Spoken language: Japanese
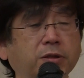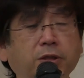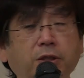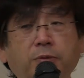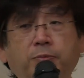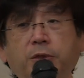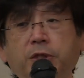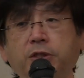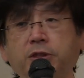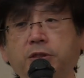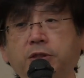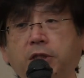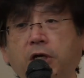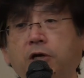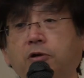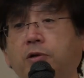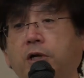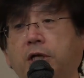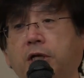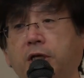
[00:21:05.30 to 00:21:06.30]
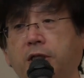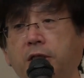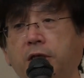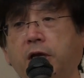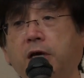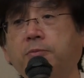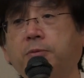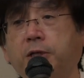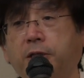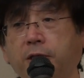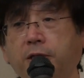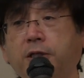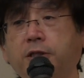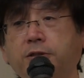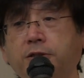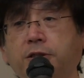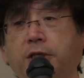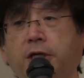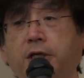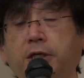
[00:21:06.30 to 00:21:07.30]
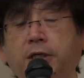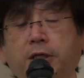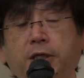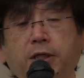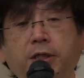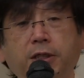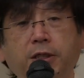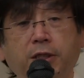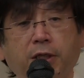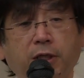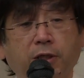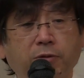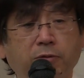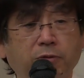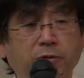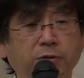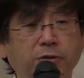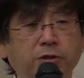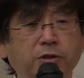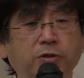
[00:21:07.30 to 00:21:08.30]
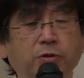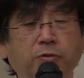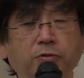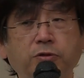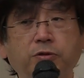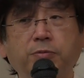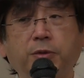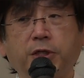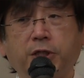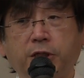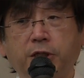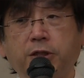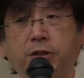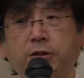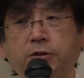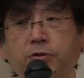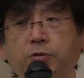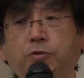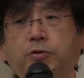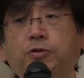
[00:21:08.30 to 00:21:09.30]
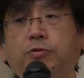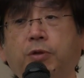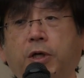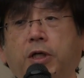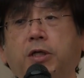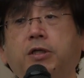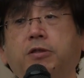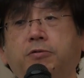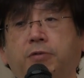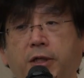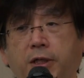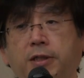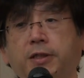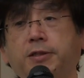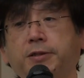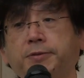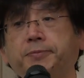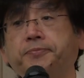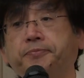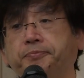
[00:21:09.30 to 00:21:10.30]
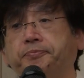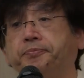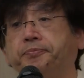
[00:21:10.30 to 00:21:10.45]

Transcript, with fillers: やっぱり頼らないでやめてですねあの治療すべきそういう人はいるわけです。